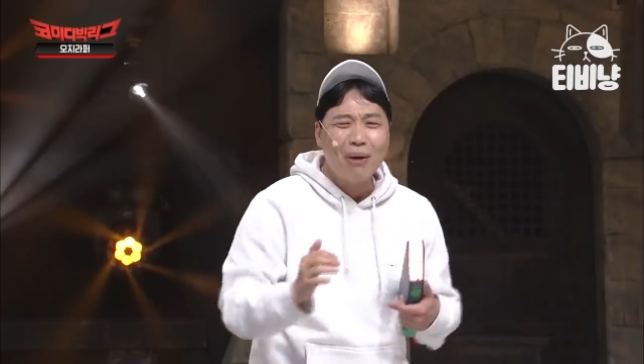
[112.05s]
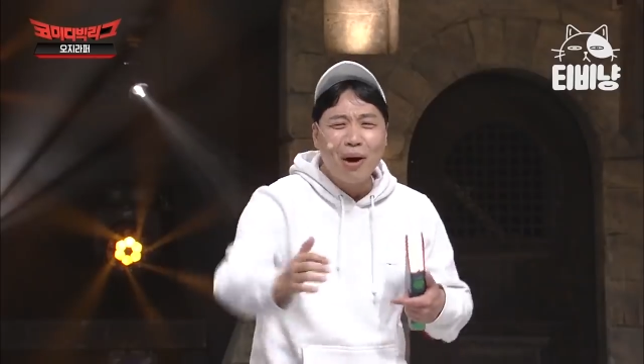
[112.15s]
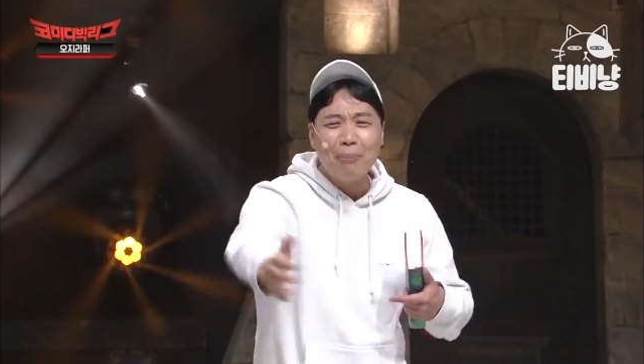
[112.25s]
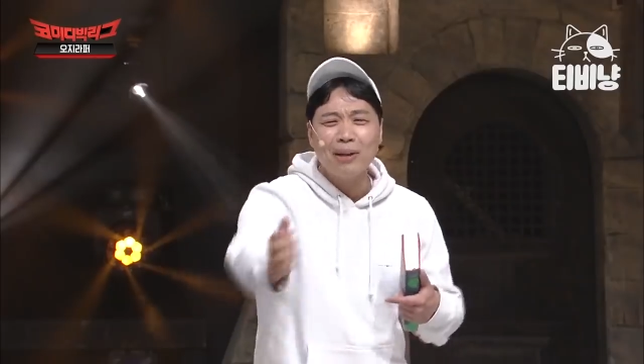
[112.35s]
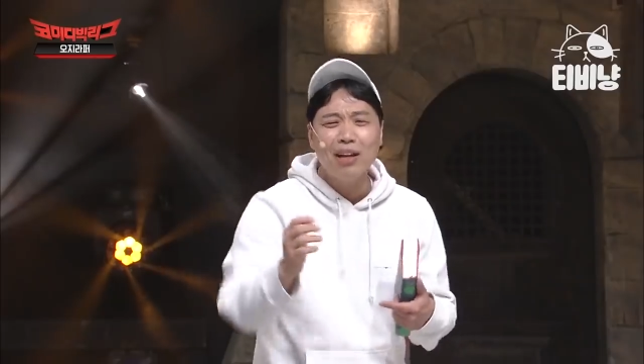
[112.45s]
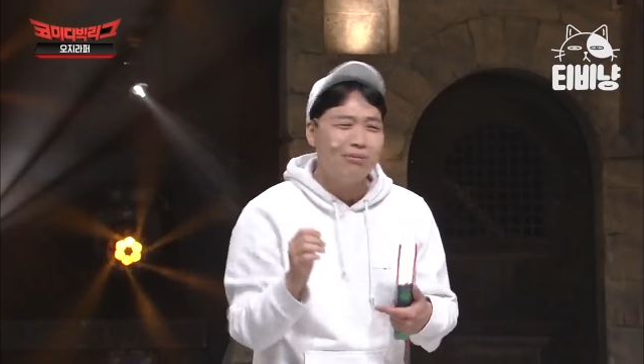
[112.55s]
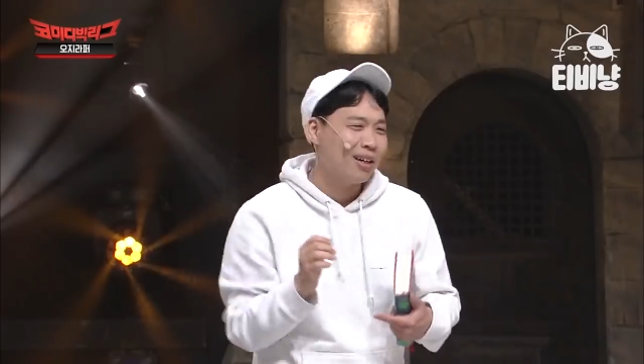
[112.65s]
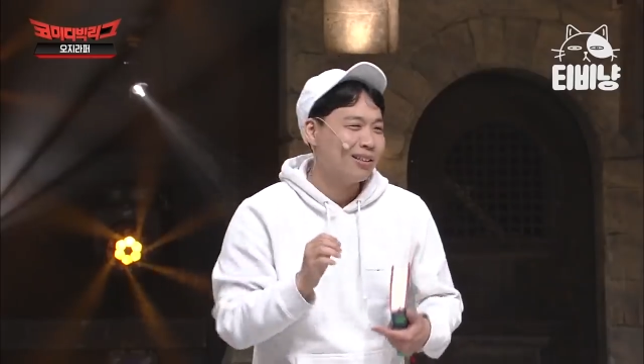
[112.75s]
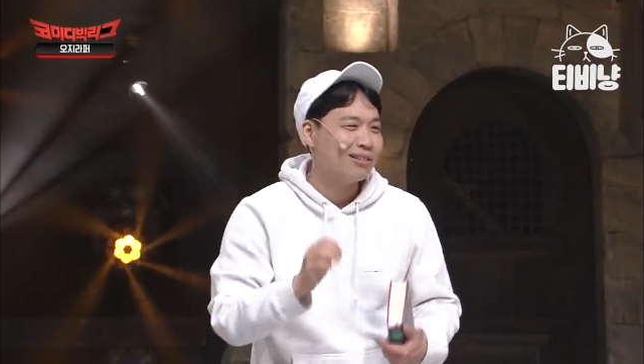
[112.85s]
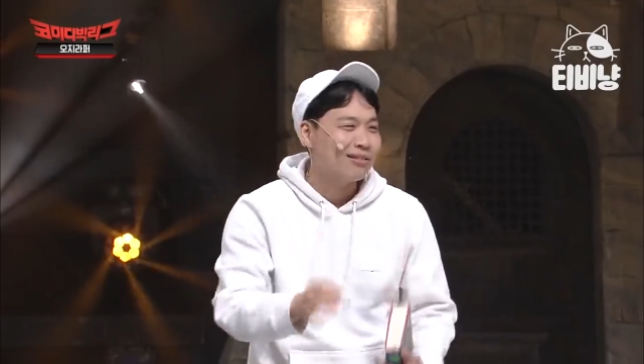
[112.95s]
바로 앞에
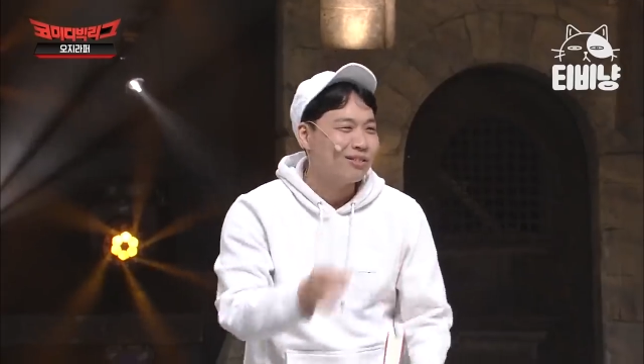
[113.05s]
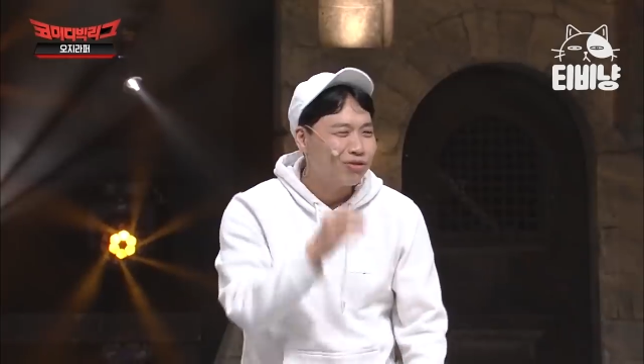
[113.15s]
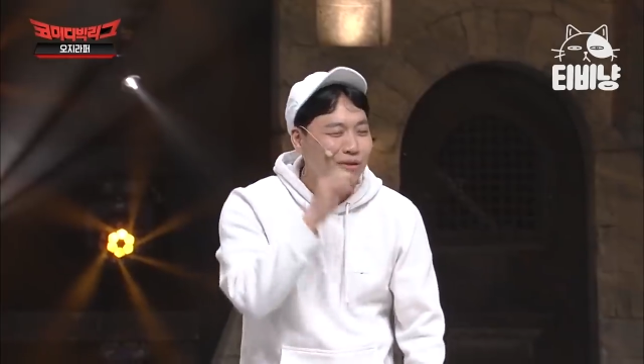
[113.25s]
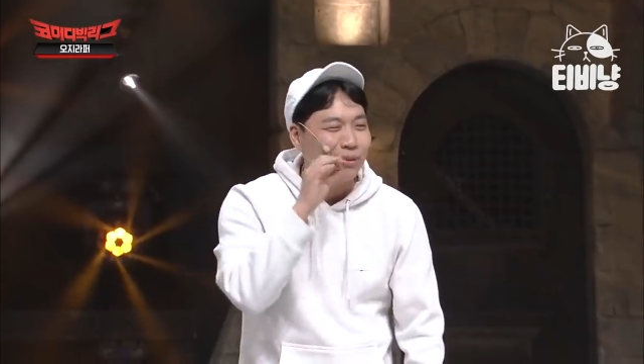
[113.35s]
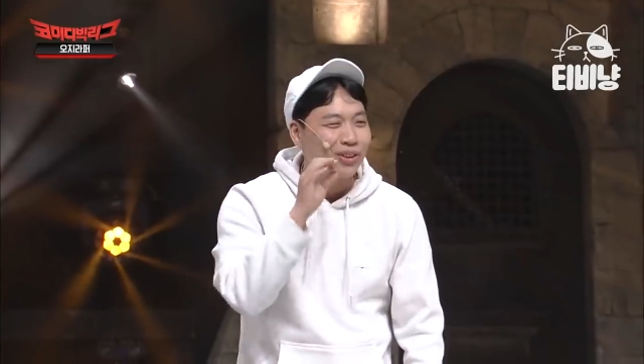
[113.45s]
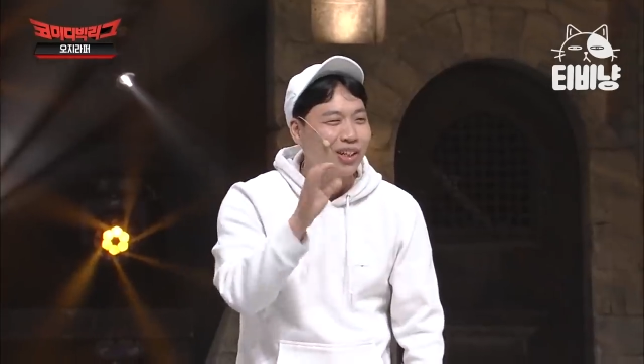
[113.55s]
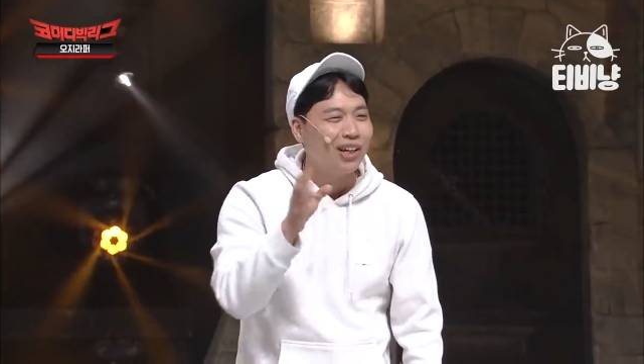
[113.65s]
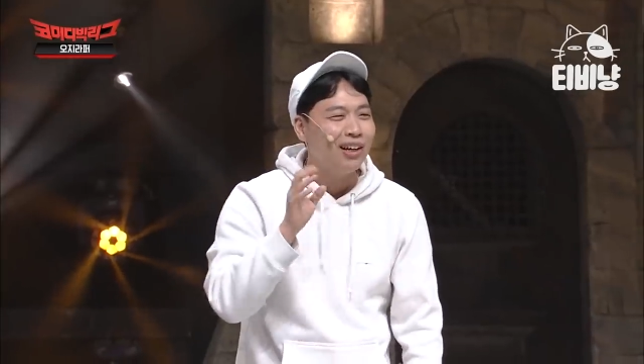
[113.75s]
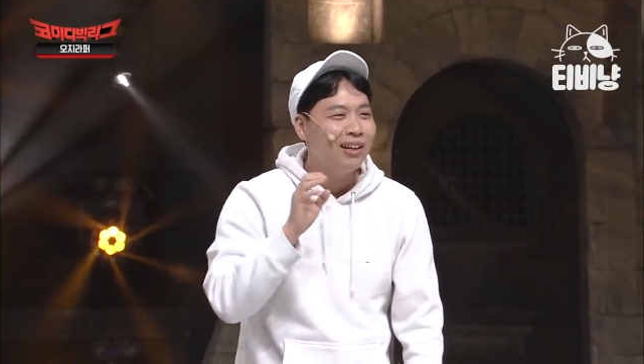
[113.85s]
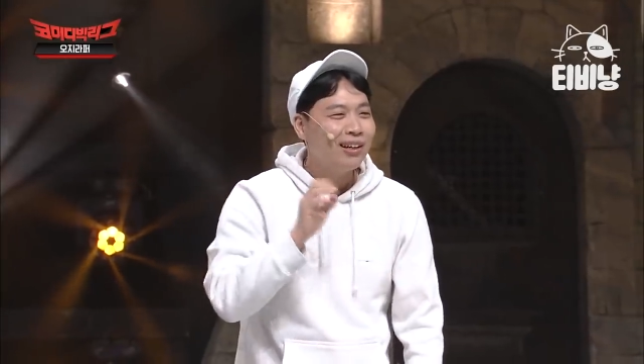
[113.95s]
테이블에 앉아서 술을
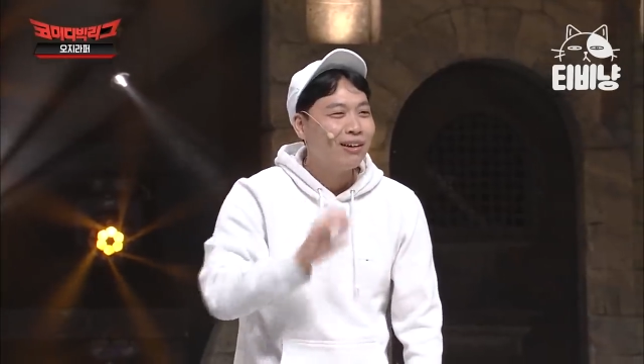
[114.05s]
먹다가